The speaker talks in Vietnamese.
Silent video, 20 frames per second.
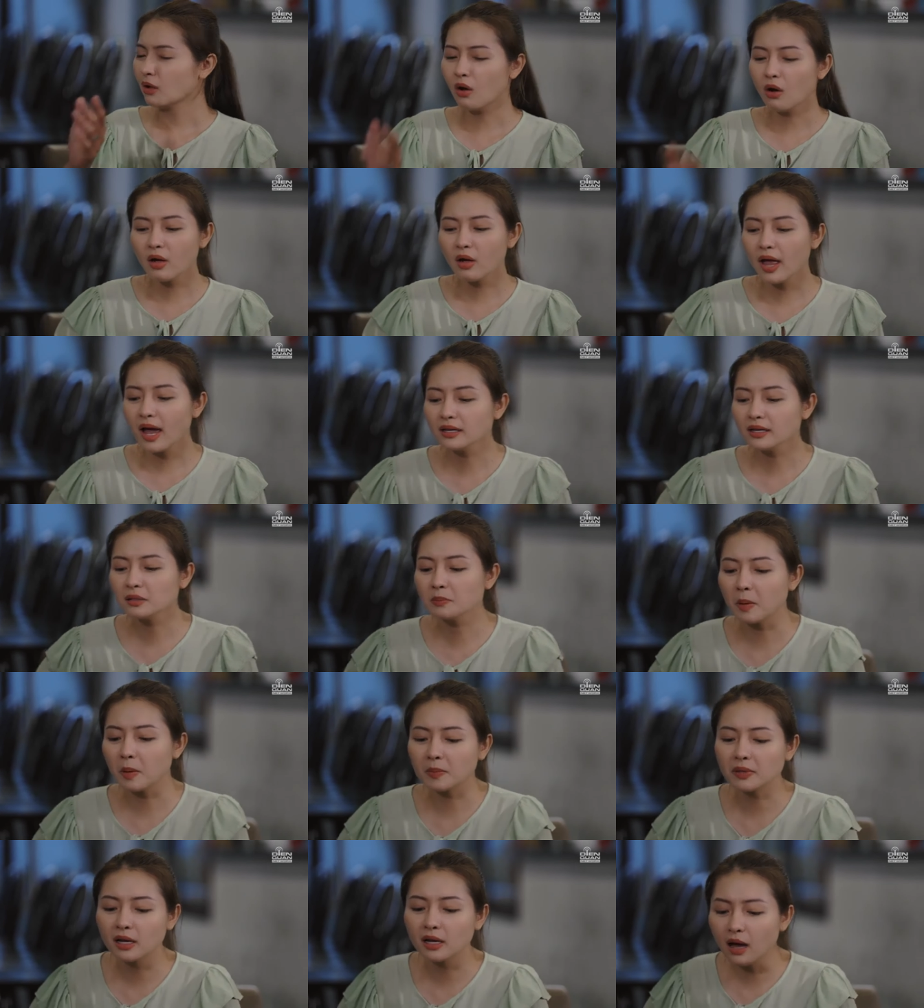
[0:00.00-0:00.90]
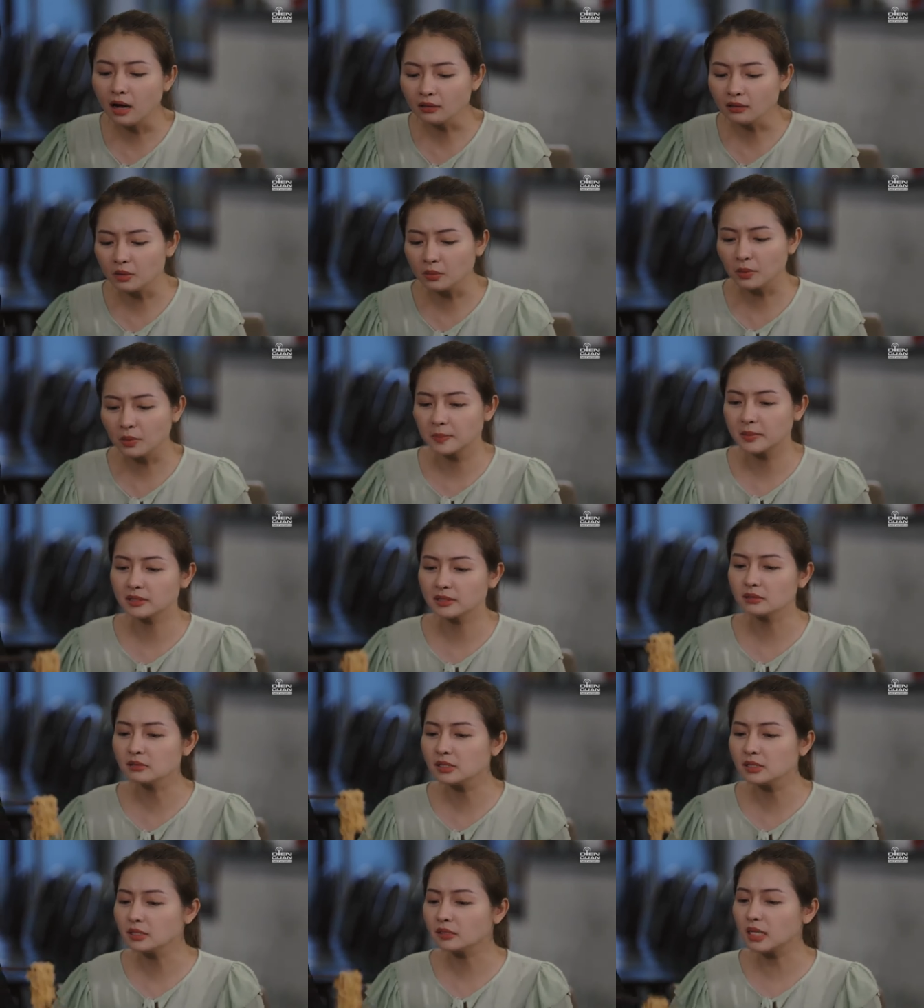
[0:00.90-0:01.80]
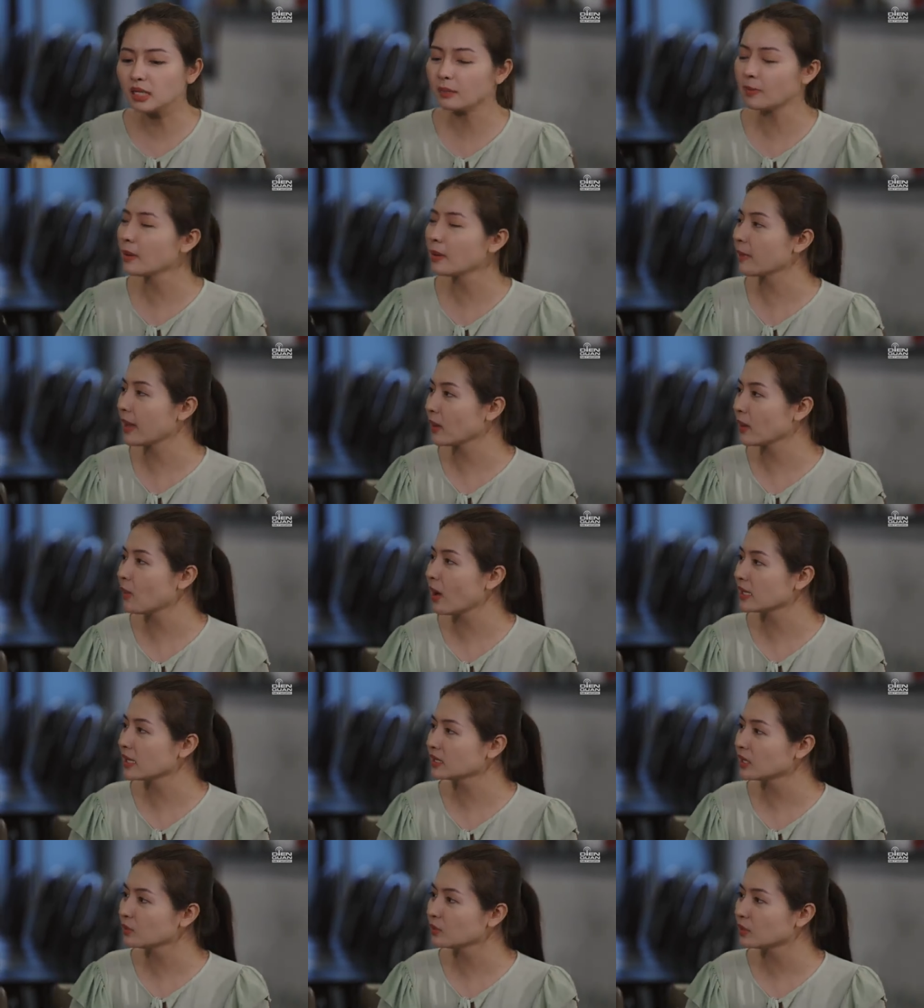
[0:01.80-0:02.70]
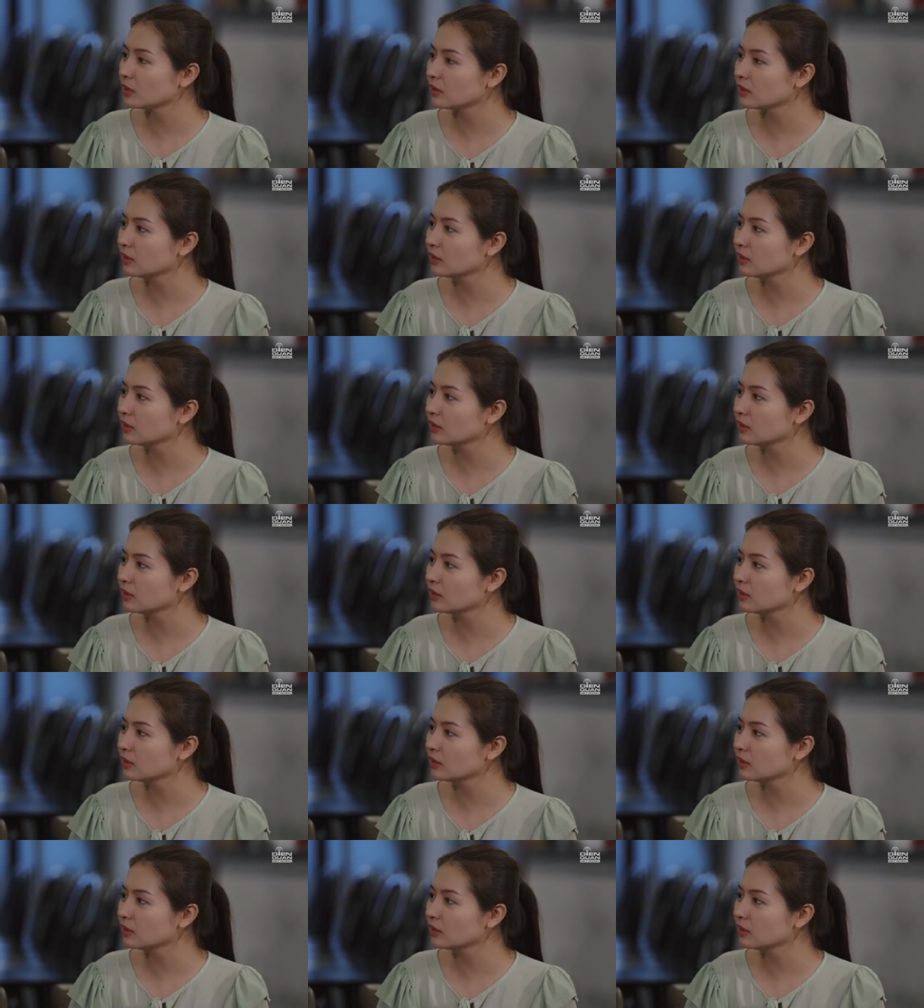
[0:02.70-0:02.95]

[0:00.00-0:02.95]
Thôi anh, nhưng mà mình lớn rồi mà mình cứ xin tiền ba mẹ hoài sao được.